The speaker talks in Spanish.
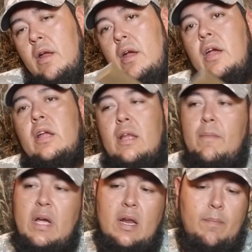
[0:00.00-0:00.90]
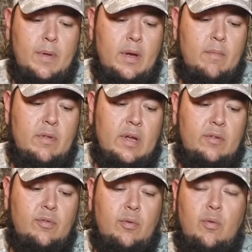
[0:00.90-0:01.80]
Y también le podemos dar
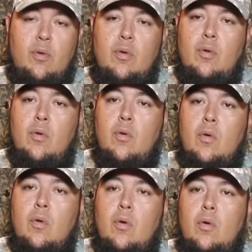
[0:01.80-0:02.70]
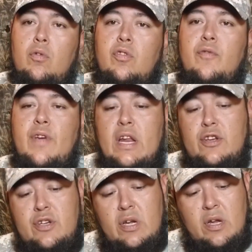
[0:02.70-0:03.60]
su, su
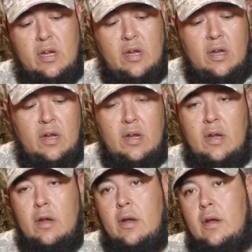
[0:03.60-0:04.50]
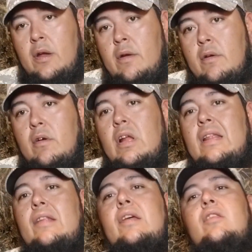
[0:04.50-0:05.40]
finish con el
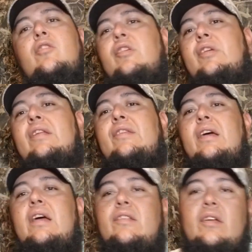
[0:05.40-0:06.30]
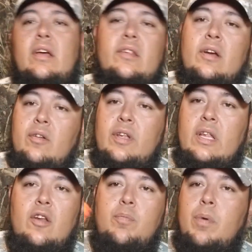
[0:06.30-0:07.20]
de este. Entonces, este, este, esta
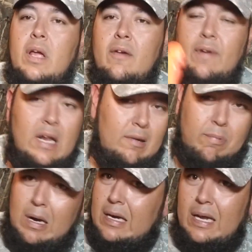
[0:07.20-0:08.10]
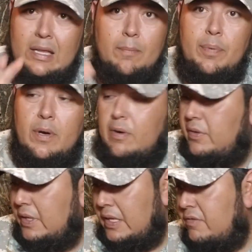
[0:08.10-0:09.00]
cosita nos puede afilar cualquier tipo de
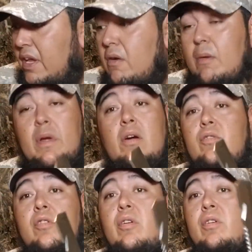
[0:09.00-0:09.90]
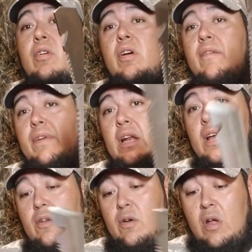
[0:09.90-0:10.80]
cosas. Les digo, amigos, yo, yo he
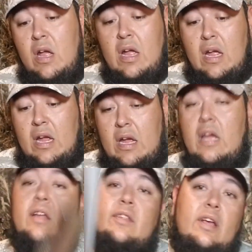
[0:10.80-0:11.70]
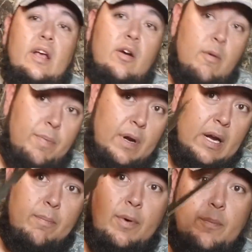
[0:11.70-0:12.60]
afilado, este, como por
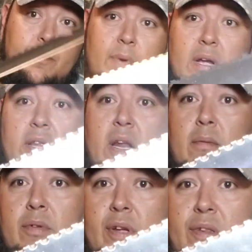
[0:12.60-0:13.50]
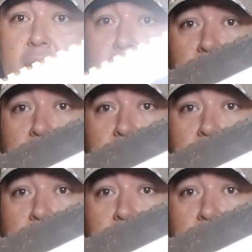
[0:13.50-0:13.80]
ejemplo, tenemos esta,